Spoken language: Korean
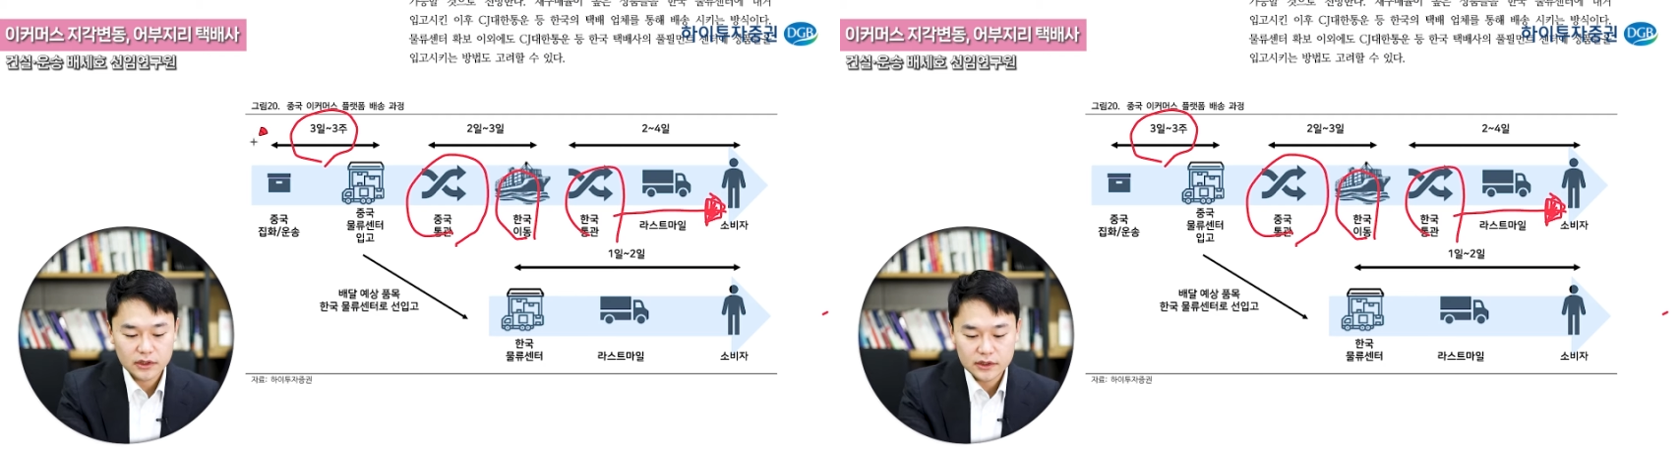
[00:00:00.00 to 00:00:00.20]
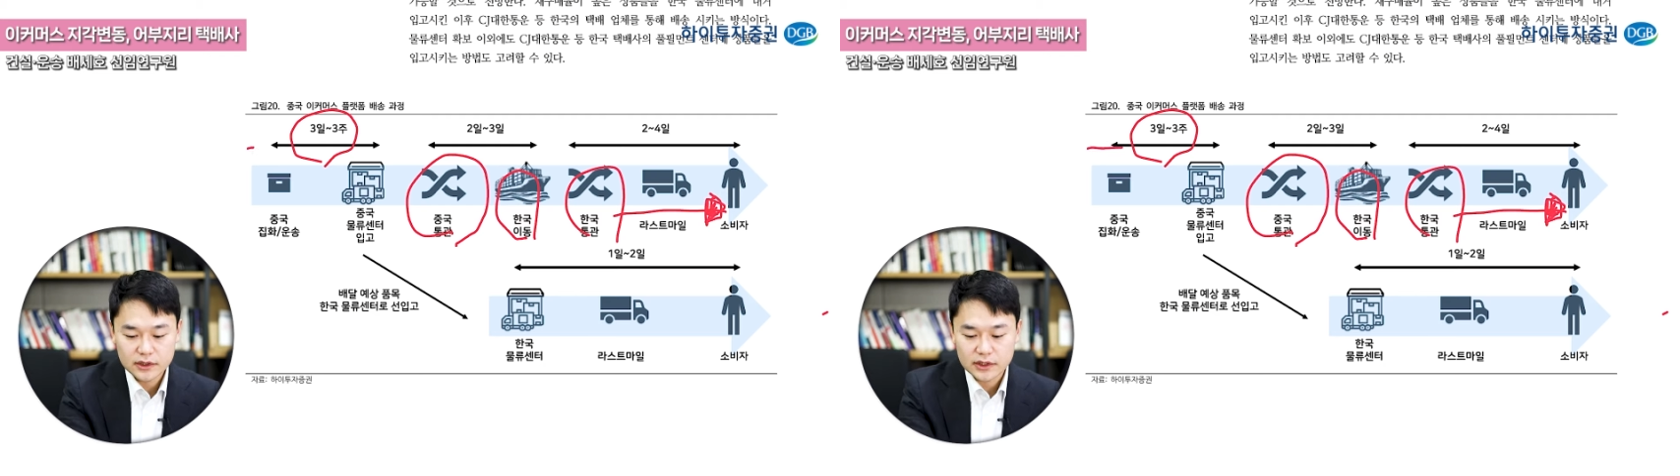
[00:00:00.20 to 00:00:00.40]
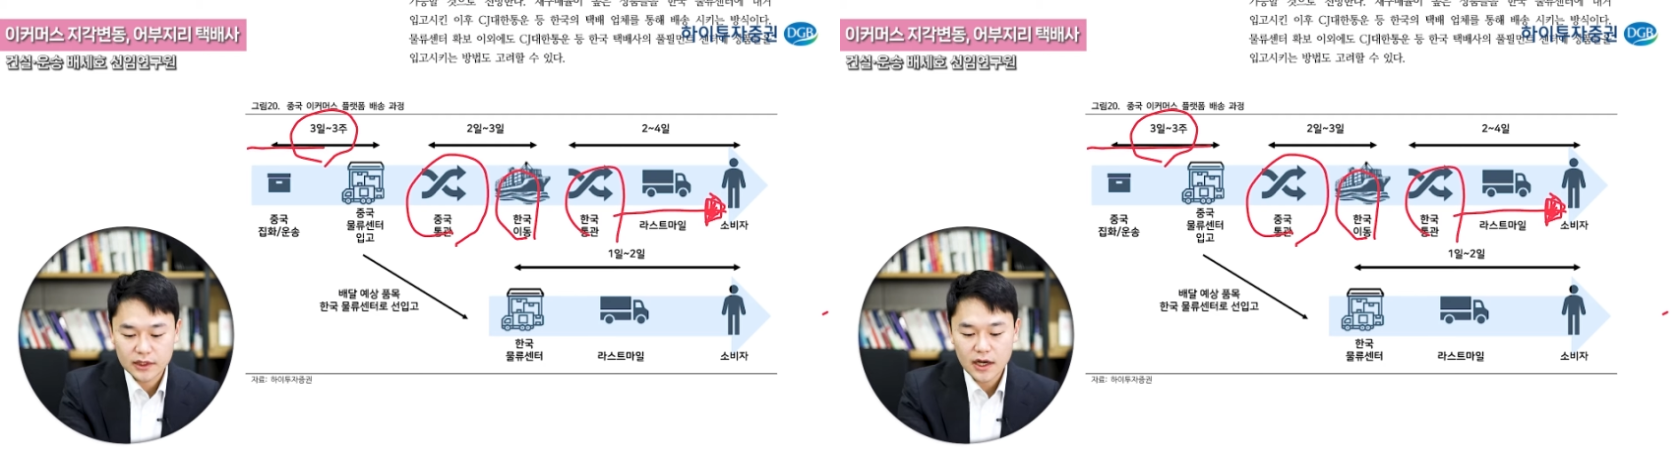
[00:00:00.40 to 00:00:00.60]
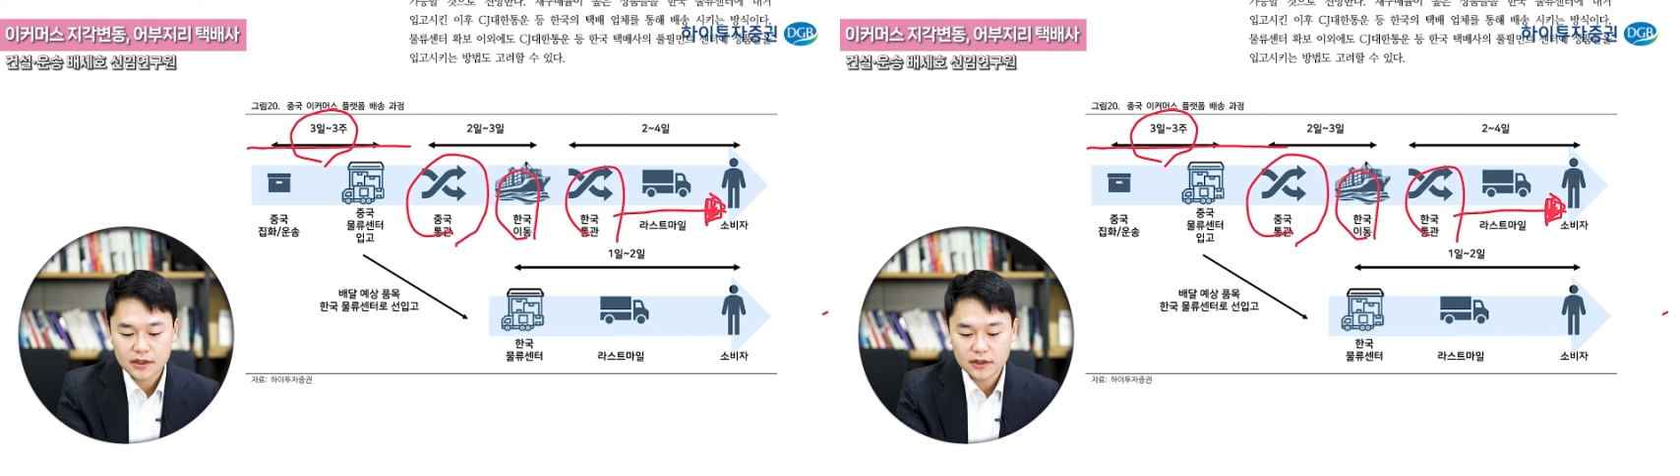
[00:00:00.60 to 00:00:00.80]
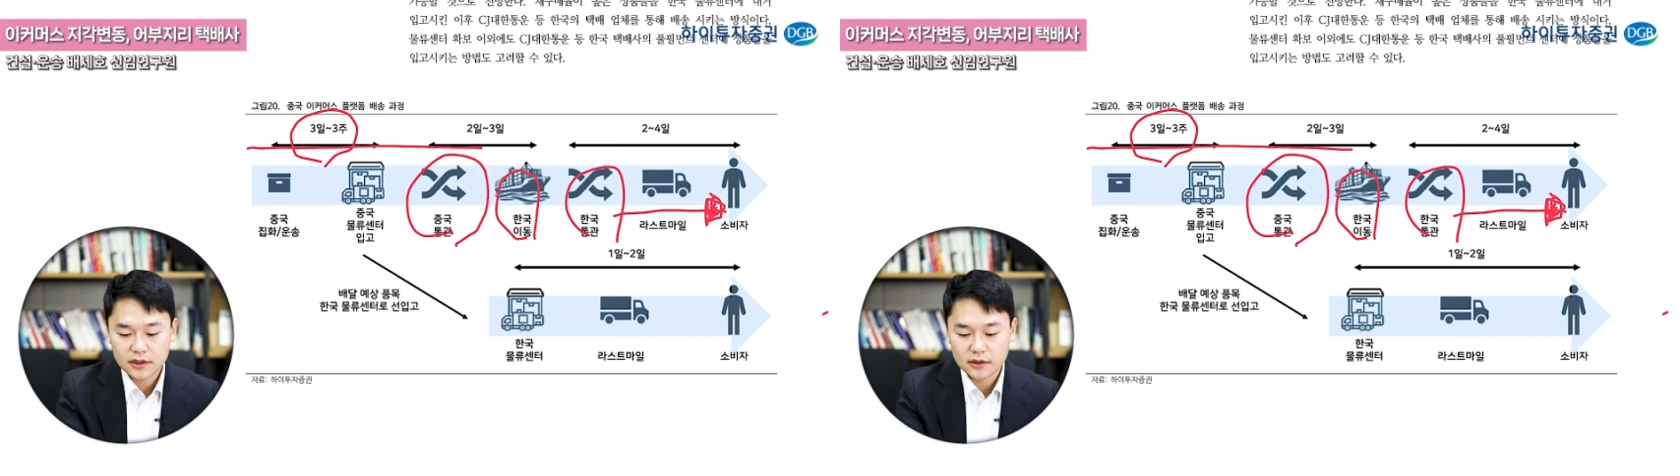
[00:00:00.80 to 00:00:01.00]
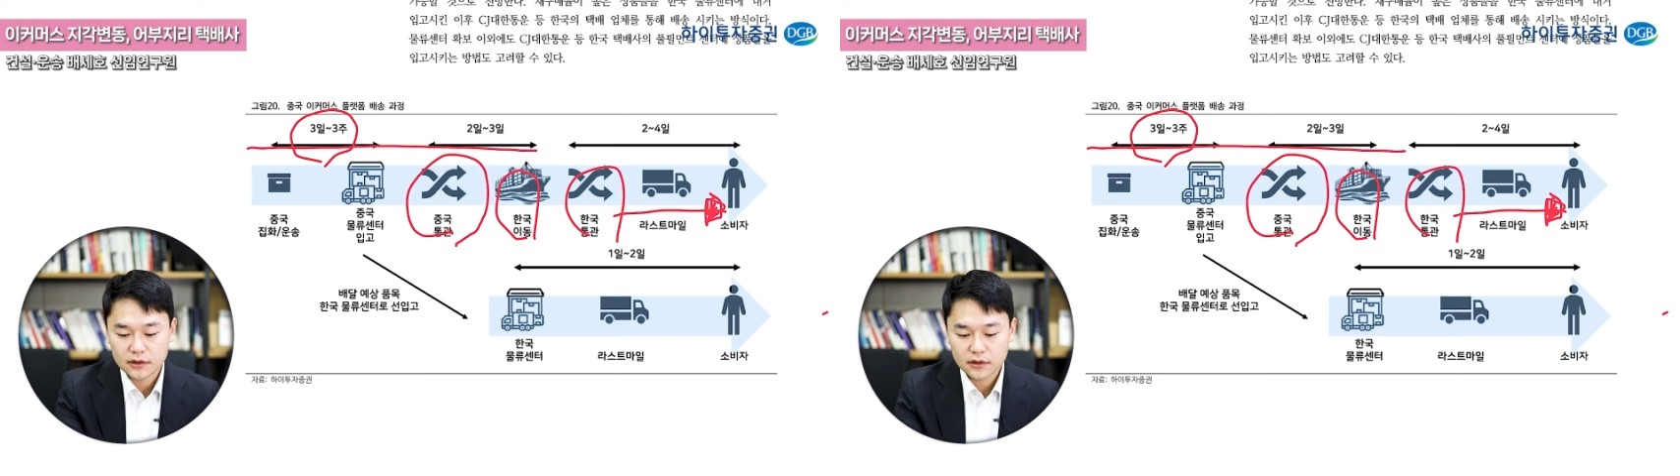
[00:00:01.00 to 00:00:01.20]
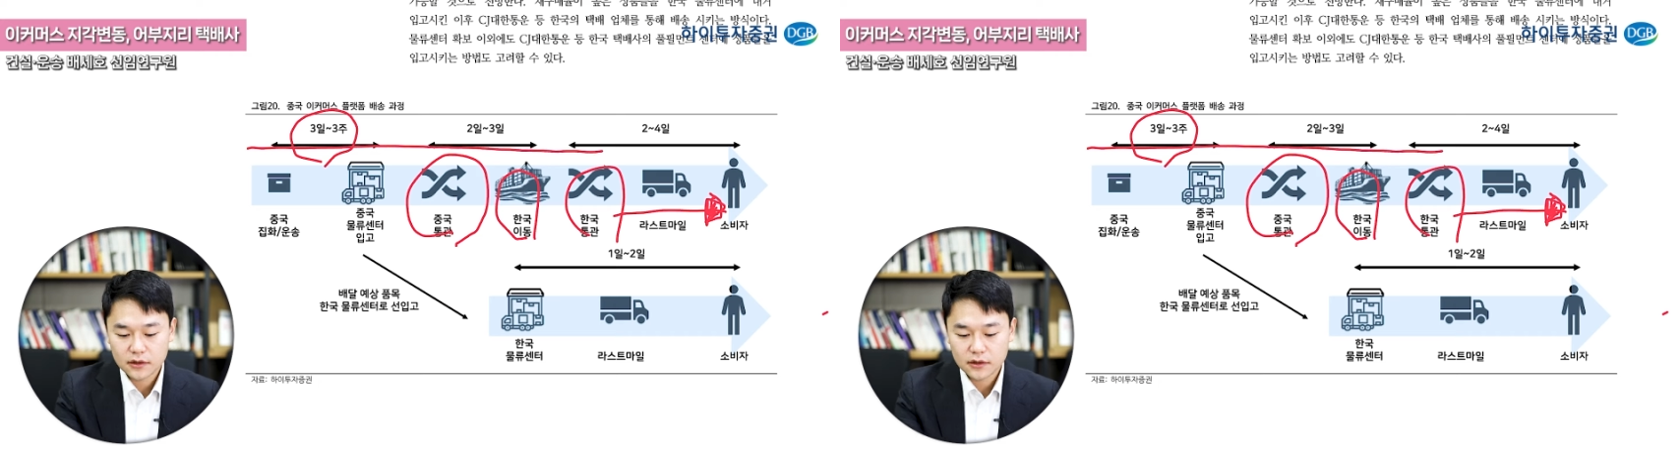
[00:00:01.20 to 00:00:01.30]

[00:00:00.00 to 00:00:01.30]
이 기간이